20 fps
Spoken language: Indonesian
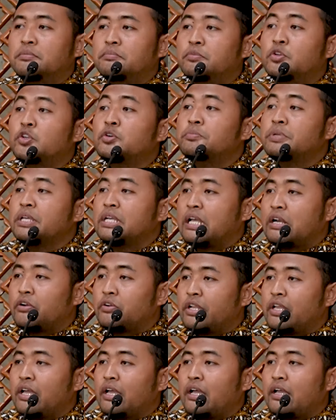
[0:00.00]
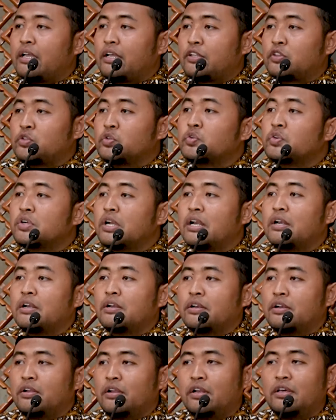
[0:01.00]
belum dikaruniai
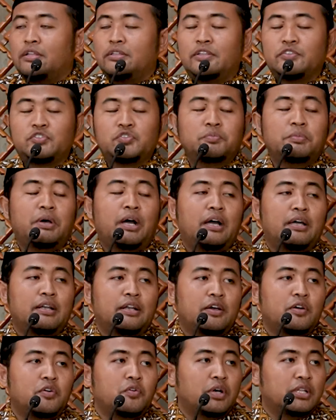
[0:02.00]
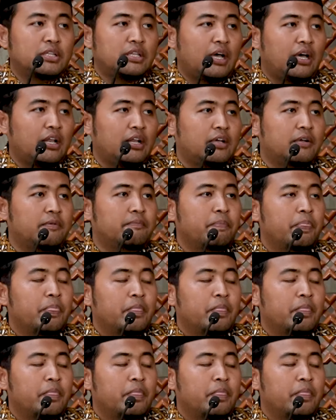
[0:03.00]
keturunan oleh Allah Subhanahu wa taala.